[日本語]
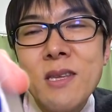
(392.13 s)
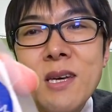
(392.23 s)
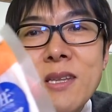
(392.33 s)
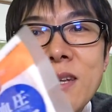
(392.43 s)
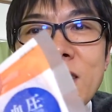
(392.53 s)

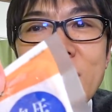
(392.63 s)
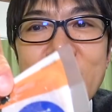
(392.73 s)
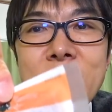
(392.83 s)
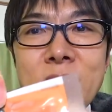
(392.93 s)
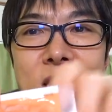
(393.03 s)
ででで
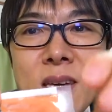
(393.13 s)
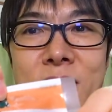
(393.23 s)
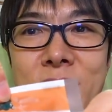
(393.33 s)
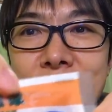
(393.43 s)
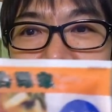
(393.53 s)
で
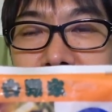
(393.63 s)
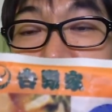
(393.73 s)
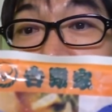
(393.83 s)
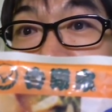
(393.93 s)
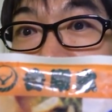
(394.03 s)
で
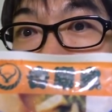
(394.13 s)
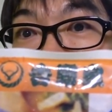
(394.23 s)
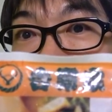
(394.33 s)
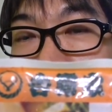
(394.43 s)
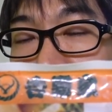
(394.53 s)
ん
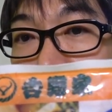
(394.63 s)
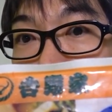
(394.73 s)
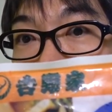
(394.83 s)
何こ